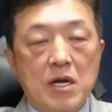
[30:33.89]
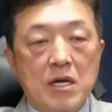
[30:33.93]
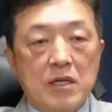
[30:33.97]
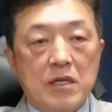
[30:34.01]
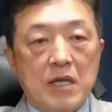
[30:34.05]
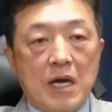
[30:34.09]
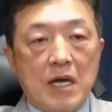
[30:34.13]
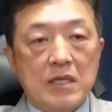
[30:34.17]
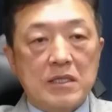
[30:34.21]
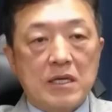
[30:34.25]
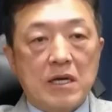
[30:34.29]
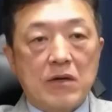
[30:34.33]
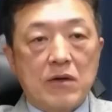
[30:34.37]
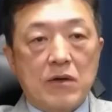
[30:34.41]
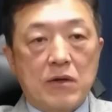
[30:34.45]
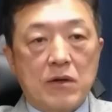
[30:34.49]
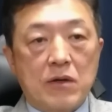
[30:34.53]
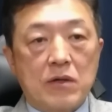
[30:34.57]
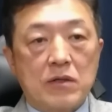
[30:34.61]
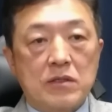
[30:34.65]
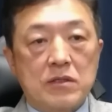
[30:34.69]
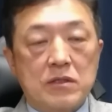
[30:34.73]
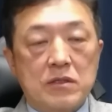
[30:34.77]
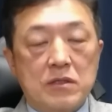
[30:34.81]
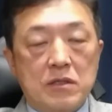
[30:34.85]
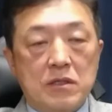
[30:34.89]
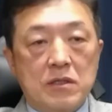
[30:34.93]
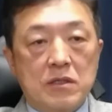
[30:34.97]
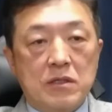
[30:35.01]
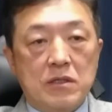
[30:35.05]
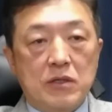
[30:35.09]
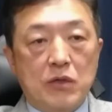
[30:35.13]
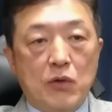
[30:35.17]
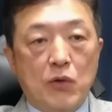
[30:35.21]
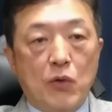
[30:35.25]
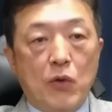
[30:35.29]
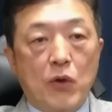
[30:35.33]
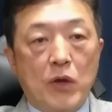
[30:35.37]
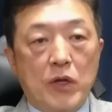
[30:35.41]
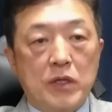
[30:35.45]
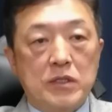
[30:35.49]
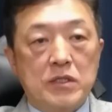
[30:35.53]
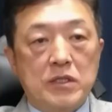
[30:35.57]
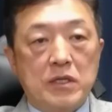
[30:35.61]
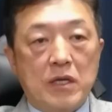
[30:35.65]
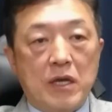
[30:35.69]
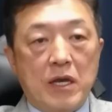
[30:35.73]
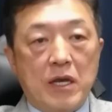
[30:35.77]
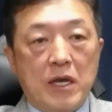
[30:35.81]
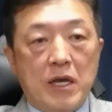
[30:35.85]
大家可能是有一
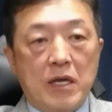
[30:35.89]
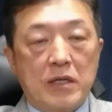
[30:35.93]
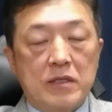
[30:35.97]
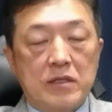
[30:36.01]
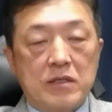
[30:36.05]
些